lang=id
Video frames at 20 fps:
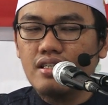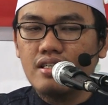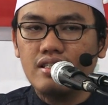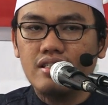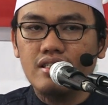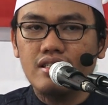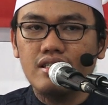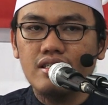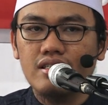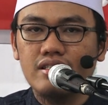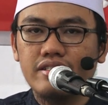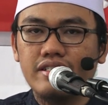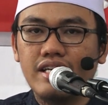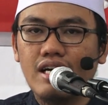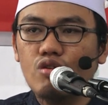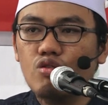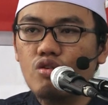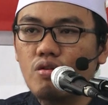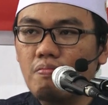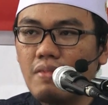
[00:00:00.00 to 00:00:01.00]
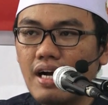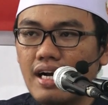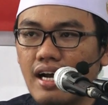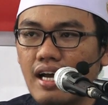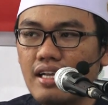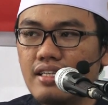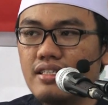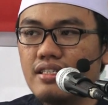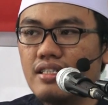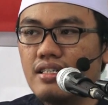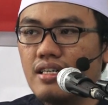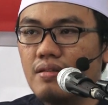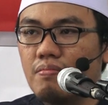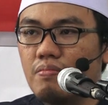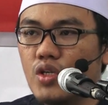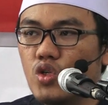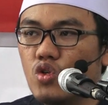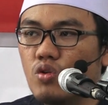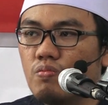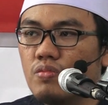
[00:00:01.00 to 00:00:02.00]
uh, jalur makannya,
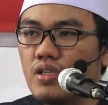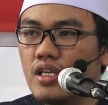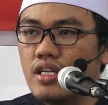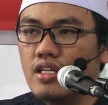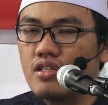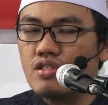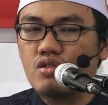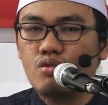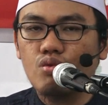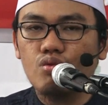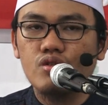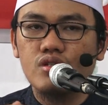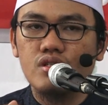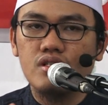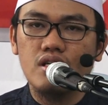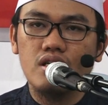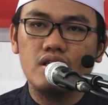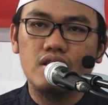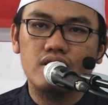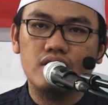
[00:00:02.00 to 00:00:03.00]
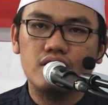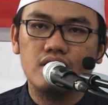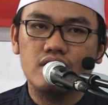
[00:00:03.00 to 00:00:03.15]
minumnya dan seterusnya.